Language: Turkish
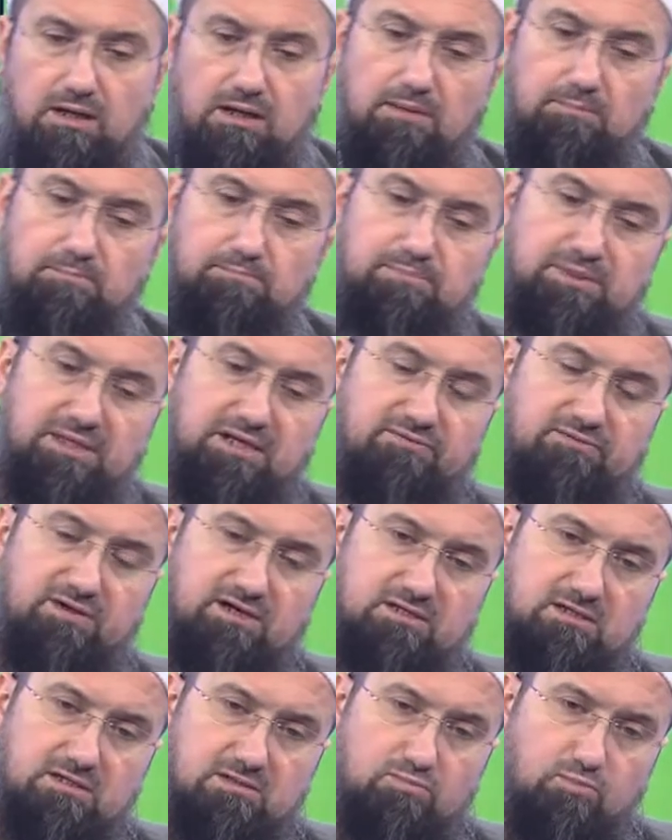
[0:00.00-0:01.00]
bir
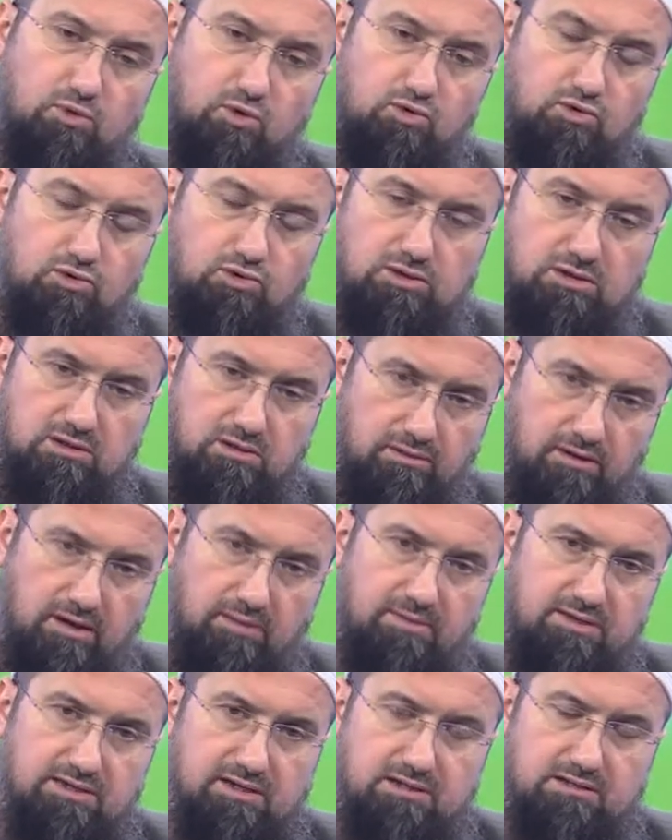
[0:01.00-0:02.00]
vakit boyunca
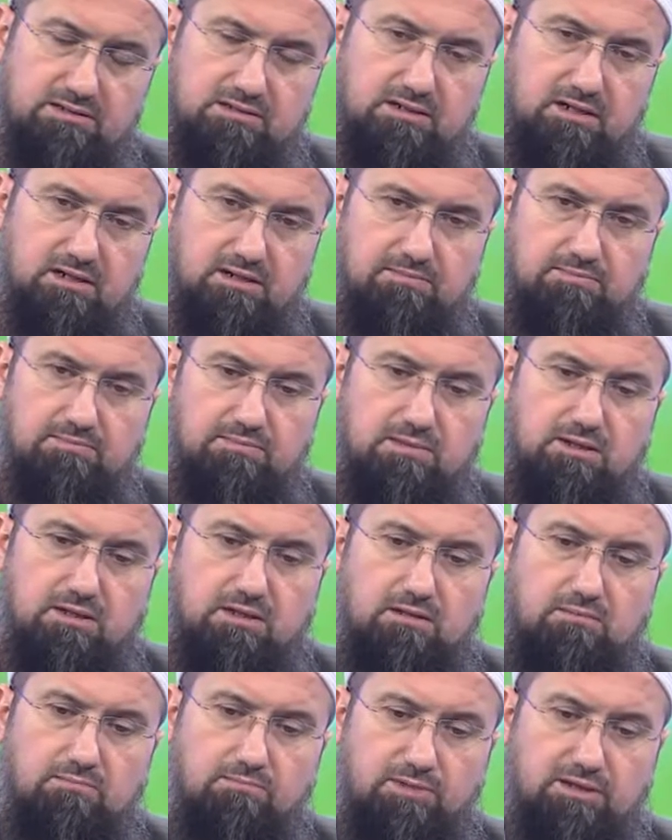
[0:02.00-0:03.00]
devam ederse
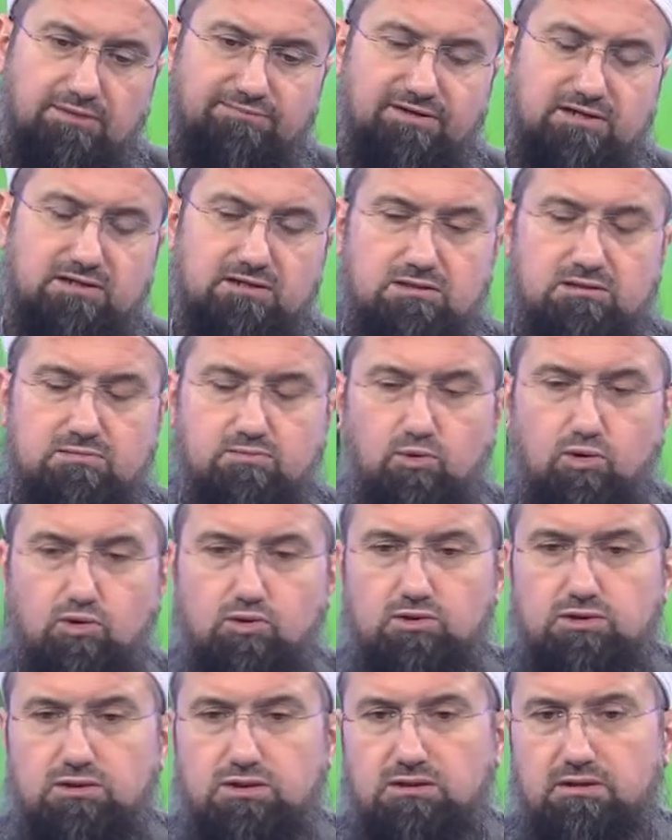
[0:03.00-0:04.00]
bir vakit
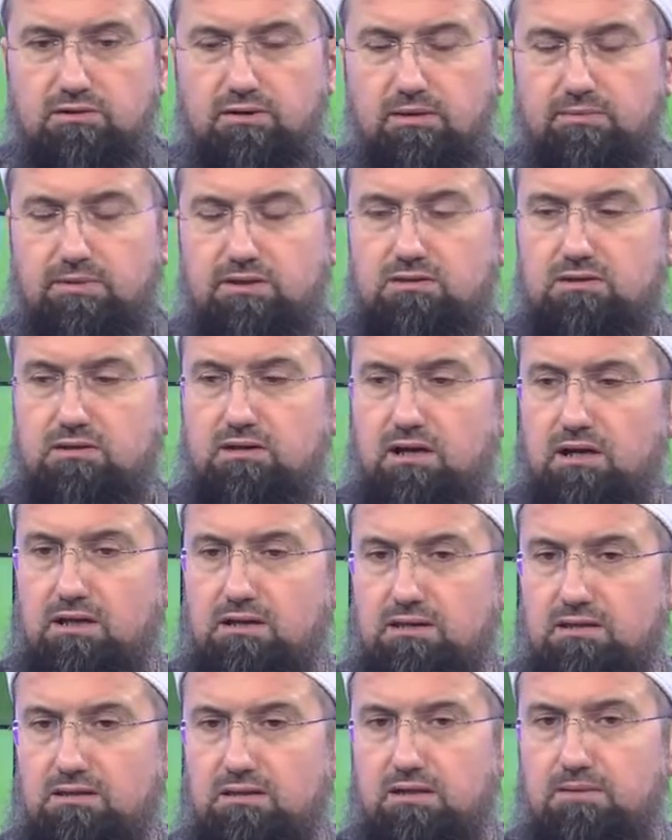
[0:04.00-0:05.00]
boyunca devam ettiği
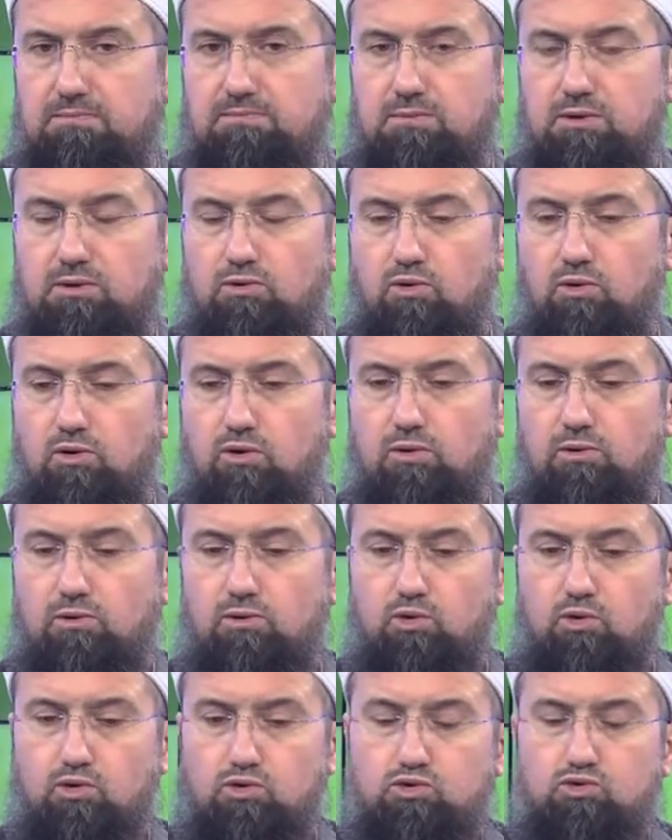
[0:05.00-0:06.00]
halde de o
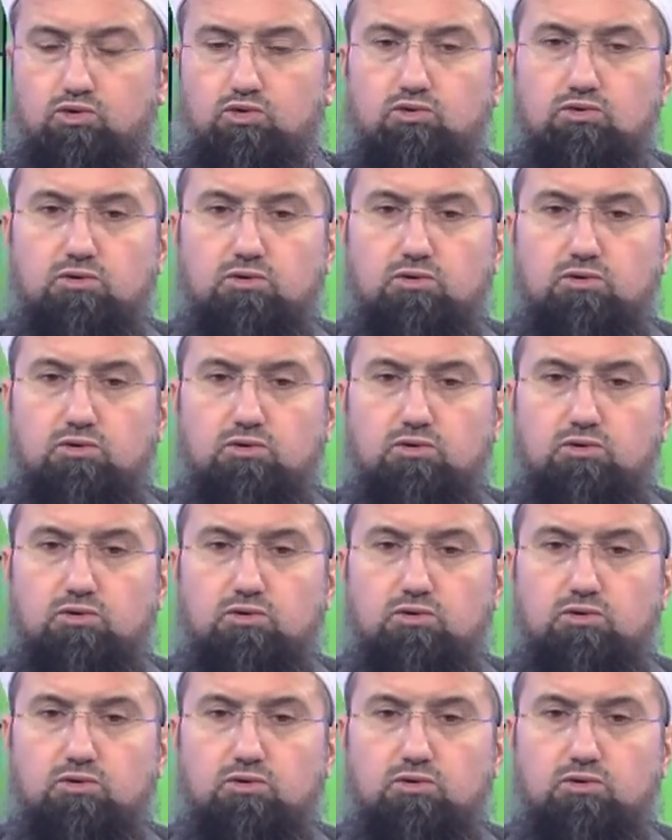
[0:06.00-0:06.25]
özür